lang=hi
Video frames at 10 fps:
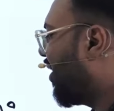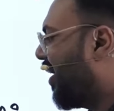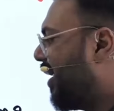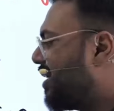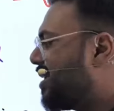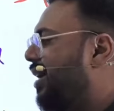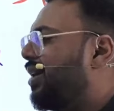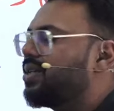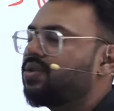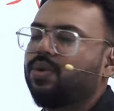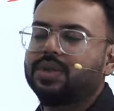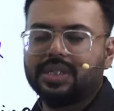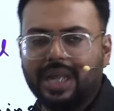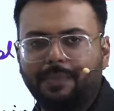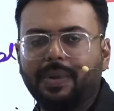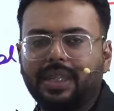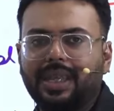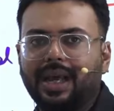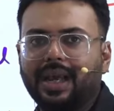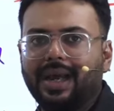ट्रेनिंग सेंटर्स को स्थापित
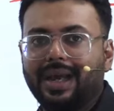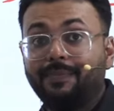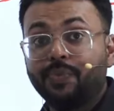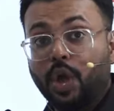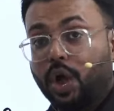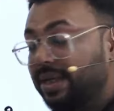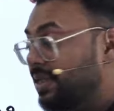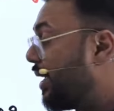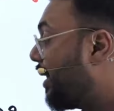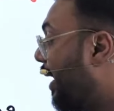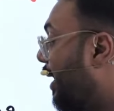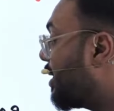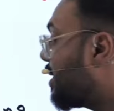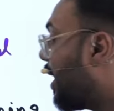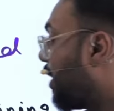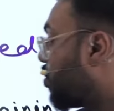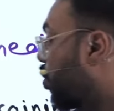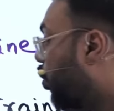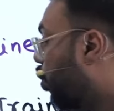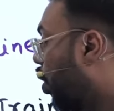किया गया है और इसके तहत
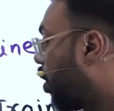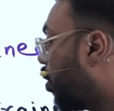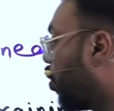702 करोड़